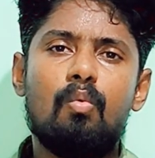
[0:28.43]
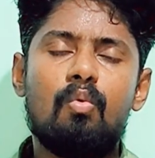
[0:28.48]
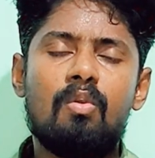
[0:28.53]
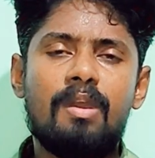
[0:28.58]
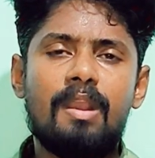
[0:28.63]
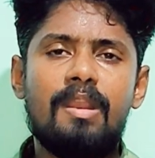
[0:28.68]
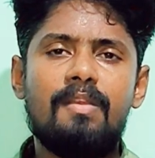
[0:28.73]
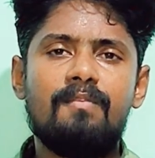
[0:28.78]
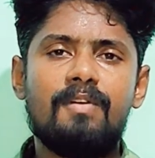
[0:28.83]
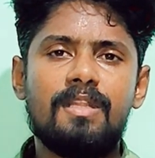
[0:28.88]

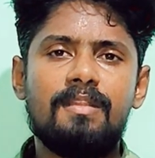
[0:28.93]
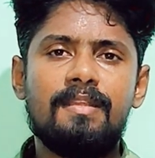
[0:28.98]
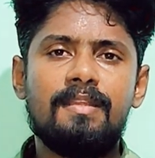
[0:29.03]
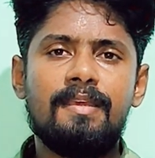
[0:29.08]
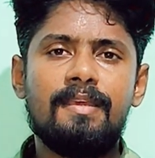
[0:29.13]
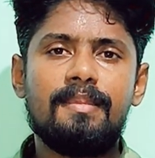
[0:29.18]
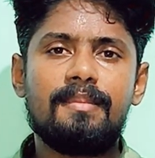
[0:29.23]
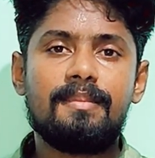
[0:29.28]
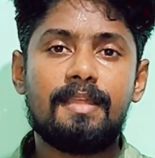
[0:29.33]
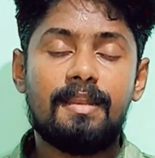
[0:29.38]
உக்ரைன் வந்து
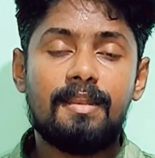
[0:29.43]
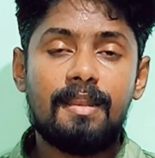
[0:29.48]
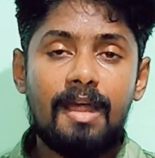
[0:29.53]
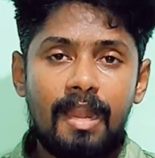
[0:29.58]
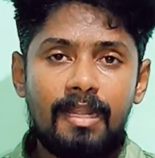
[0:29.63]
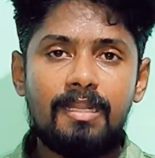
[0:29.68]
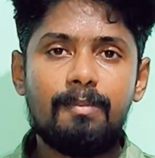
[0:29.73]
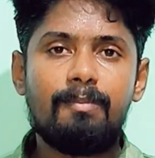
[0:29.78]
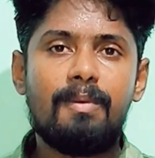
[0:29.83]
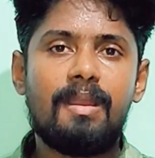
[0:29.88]
தன்
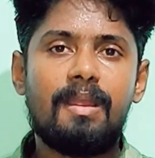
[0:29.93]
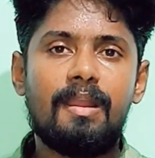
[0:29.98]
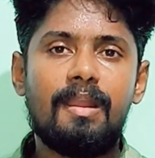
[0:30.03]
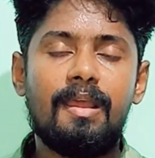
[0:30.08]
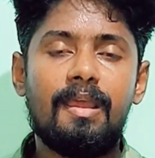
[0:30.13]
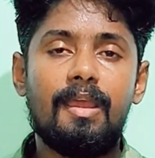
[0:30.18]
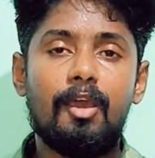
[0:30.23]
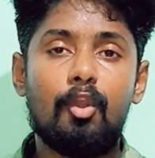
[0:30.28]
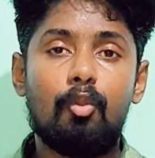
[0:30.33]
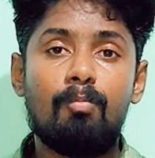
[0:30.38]
நாட்டு
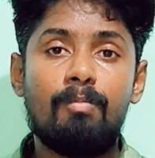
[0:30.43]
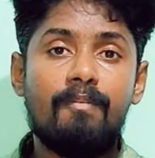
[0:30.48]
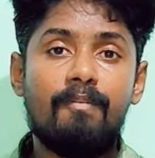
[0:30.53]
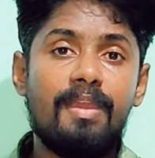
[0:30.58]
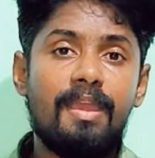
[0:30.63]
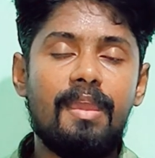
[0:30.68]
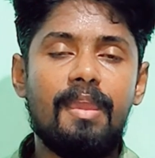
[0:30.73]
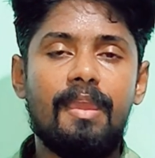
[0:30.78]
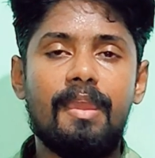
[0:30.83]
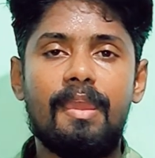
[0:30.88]
மக்களை
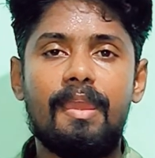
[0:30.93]
ரொம்பவே